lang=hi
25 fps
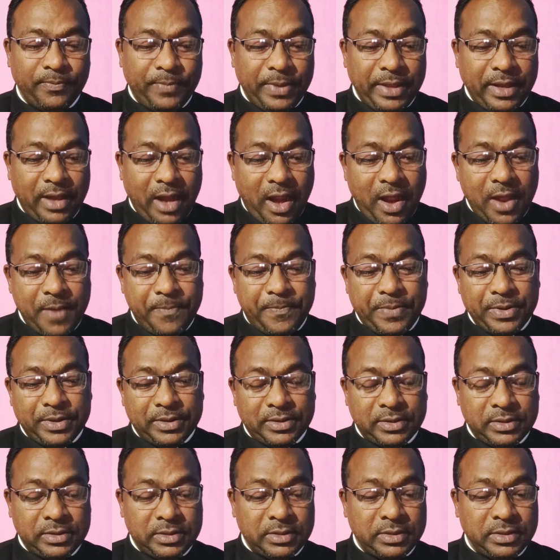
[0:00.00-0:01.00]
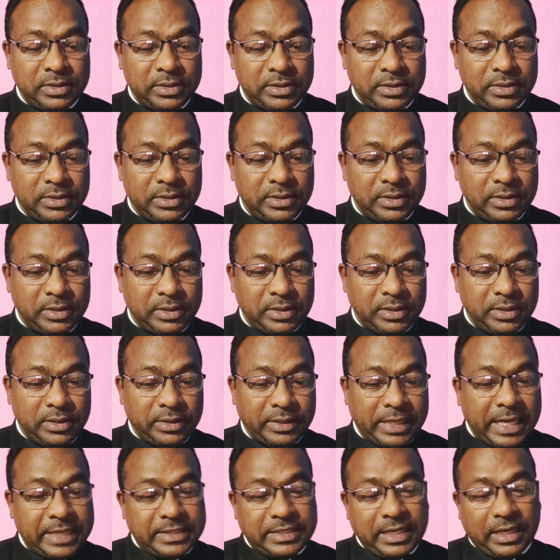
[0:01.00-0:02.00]
फिर आप
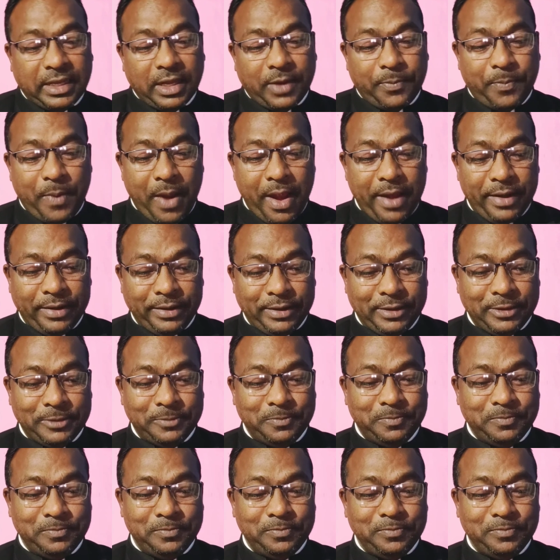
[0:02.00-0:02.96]
कैसे कर पाएंगे